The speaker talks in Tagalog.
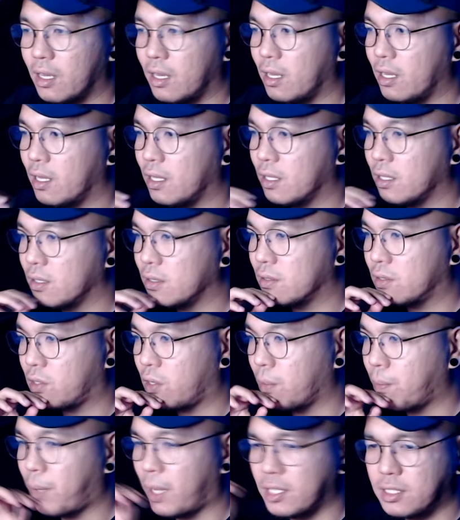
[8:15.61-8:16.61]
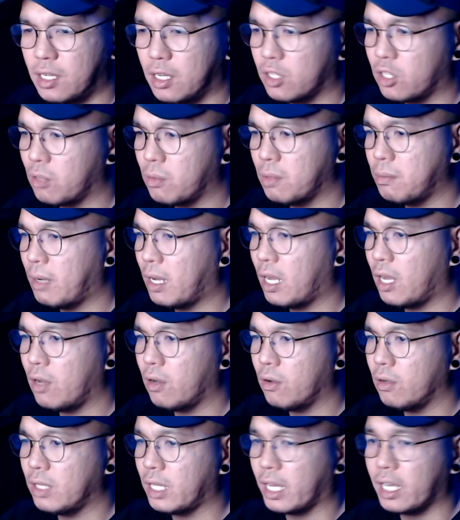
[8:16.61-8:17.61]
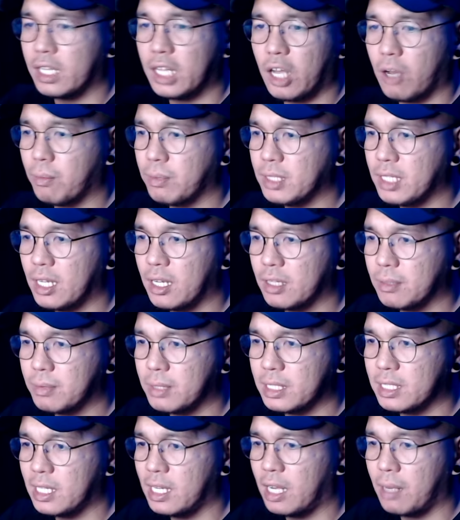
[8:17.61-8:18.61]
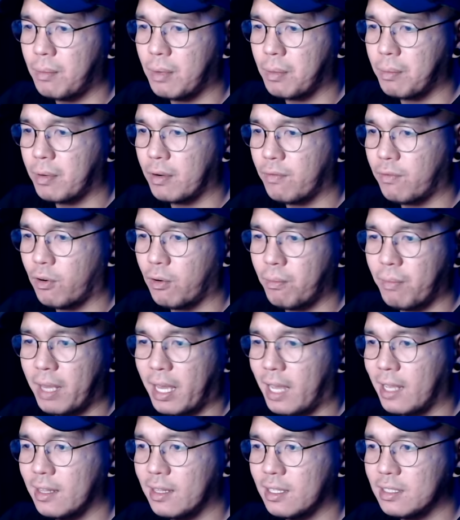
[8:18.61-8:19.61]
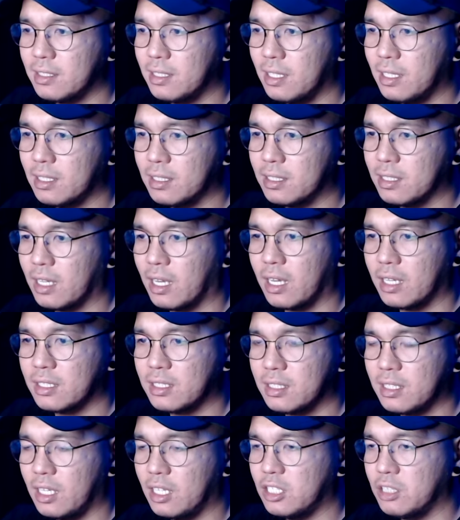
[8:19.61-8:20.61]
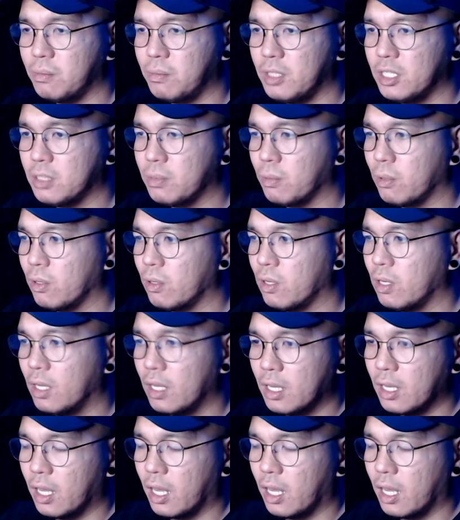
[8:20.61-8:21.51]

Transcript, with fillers: And kung paano sila trumabaho, nakita ko pa sila, pa sila mag-perform behind the scenes sa stage mismo,